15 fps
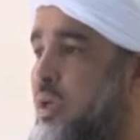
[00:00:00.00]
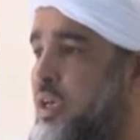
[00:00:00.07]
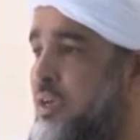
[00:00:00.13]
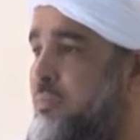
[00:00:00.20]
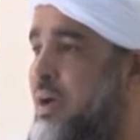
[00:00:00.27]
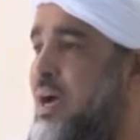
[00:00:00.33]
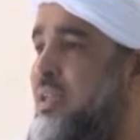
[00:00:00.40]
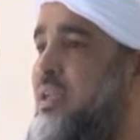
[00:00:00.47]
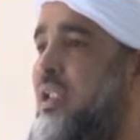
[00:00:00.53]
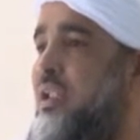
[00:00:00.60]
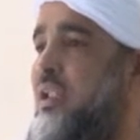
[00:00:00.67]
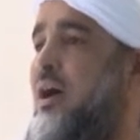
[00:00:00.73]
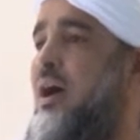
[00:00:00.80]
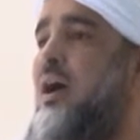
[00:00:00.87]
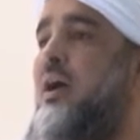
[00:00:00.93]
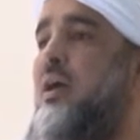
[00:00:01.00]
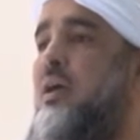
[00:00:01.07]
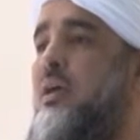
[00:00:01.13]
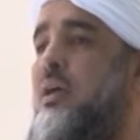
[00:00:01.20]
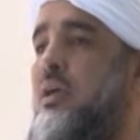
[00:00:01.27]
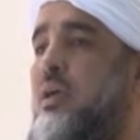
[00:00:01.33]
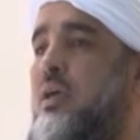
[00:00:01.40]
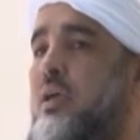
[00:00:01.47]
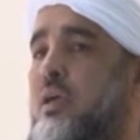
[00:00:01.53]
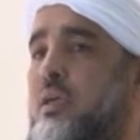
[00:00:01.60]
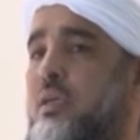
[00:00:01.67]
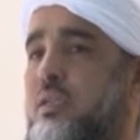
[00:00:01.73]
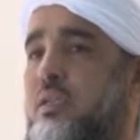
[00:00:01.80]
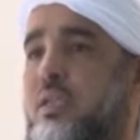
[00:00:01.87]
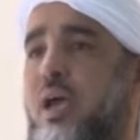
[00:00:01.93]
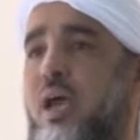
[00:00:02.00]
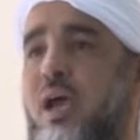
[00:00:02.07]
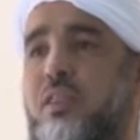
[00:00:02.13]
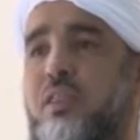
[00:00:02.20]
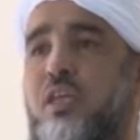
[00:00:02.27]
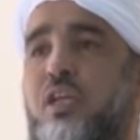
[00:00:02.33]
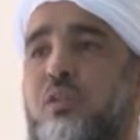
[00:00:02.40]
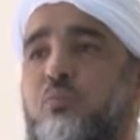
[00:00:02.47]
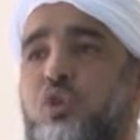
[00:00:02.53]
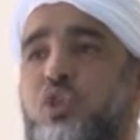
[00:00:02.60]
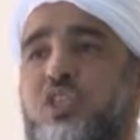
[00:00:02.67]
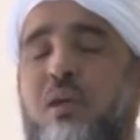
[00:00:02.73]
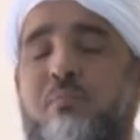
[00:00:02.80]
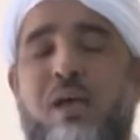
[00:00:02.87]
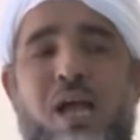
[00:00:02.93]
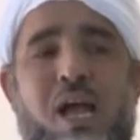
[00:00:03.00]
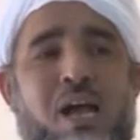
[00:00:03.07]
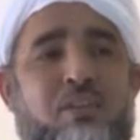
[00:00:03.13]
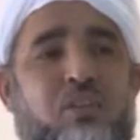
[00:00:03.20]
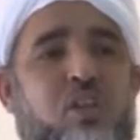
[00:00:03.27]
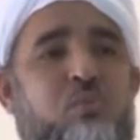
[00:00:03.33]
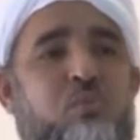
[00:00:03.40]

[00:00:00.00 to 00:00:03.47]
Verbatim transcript: عباد الله إن هذه المجتمعات